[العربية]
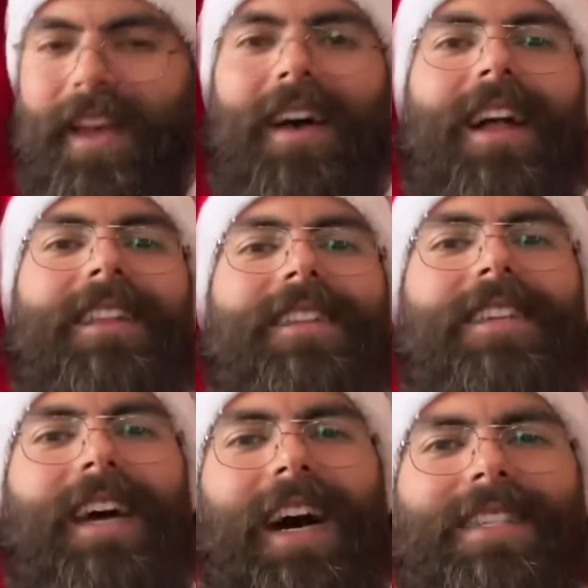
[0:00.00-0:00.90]
خلطة
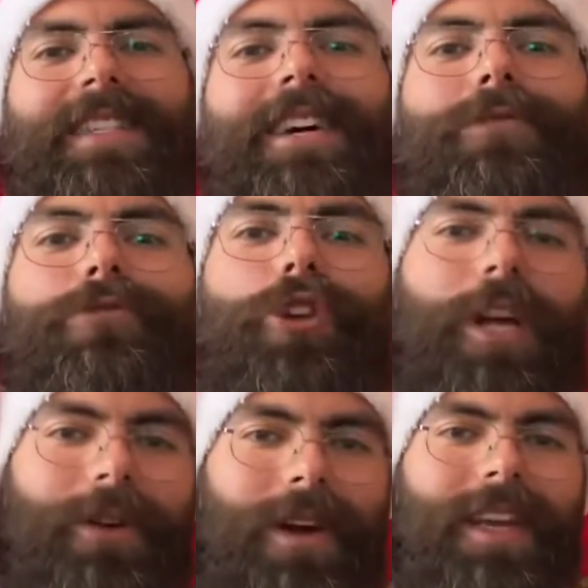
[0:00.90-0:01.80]
عسل وجولي
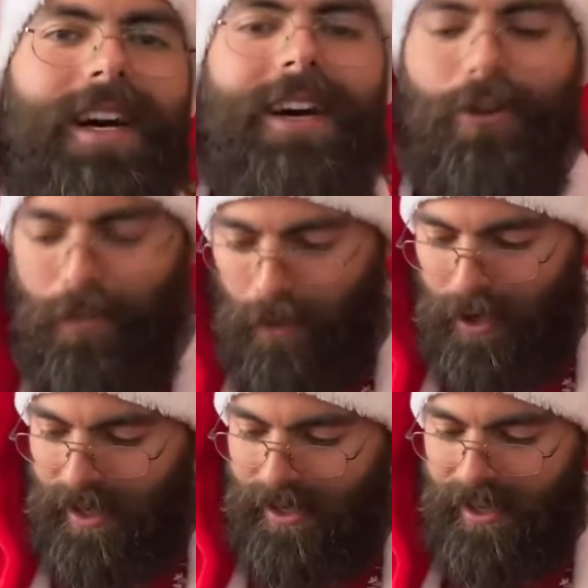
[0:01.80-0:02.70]
رويال
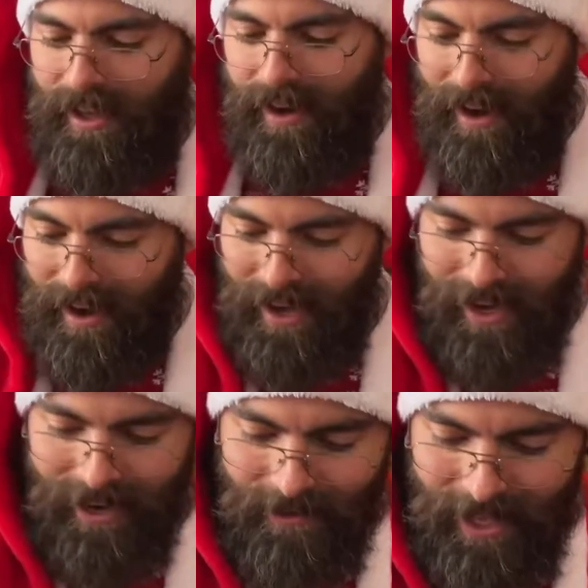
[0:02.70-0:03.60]
وبولن
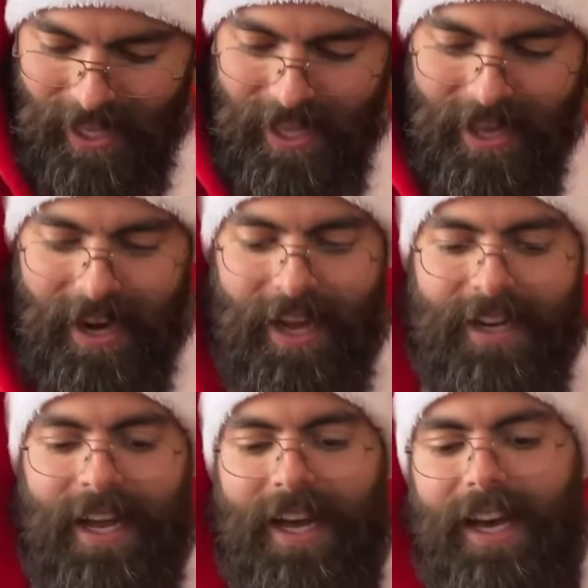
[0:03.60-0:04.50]
رائعة رح
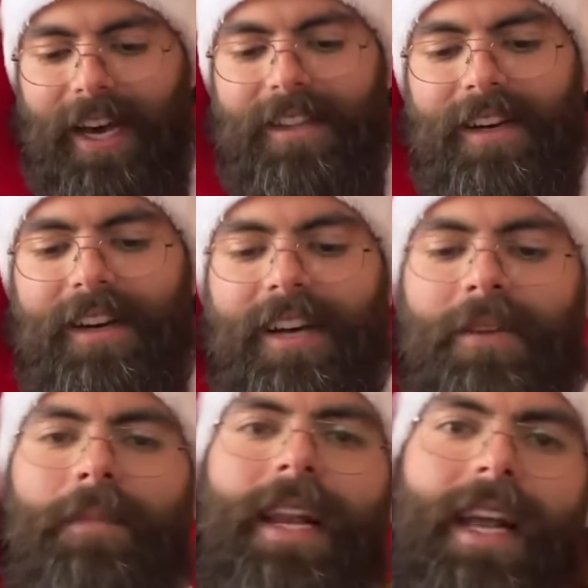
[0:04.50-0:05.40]
ننقي حدا
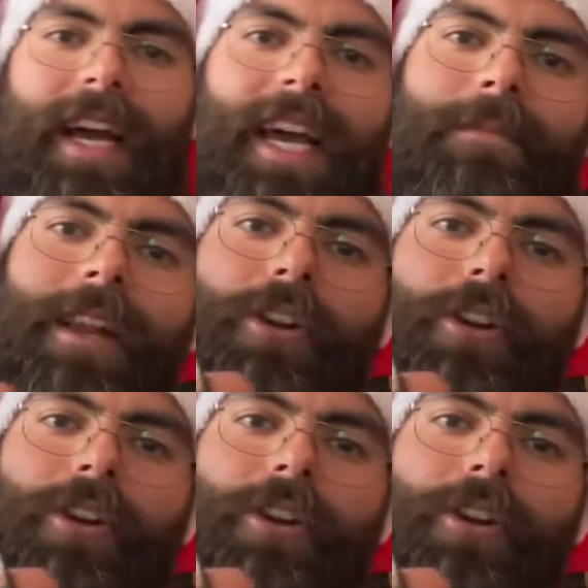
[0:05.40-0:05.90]
من اللي عامل